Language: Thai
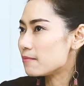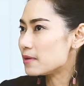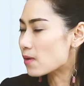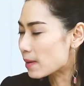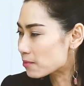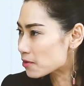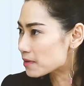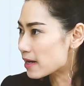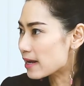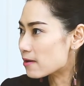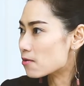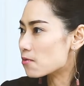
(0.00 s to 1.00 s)
มีความรวด
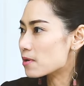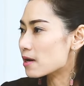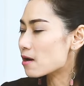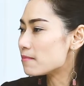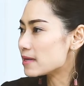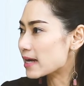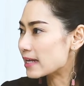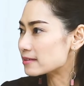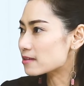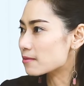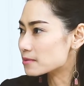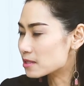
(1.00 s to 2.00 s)
เร็วแล้วก็มีกา
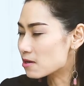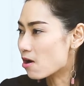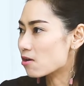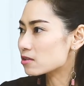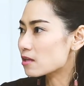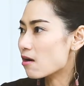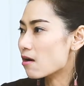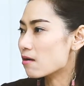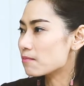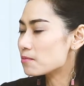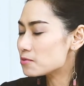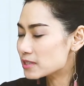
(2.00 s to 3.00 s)
รตอบสนองต่อ
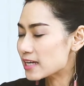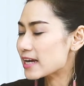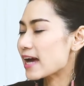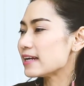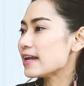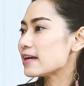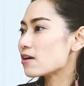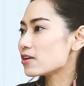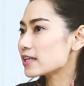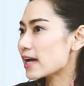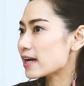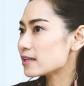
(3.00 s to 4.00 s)
ผู้ใช้งานได้
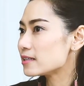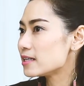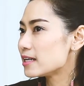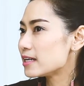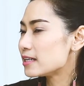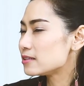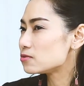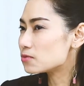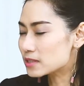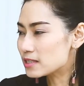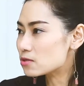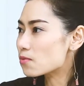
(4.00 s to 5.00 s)
ค่อนข้าง
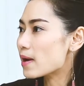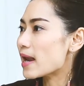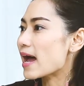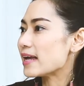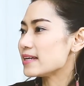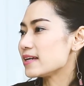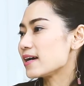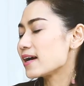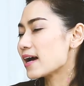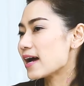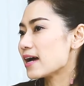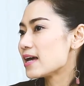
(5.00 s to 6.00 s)
ทุกที่ทุกเวลาอย่างเงี้
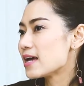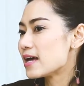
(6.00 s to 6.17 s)
ยค่ะ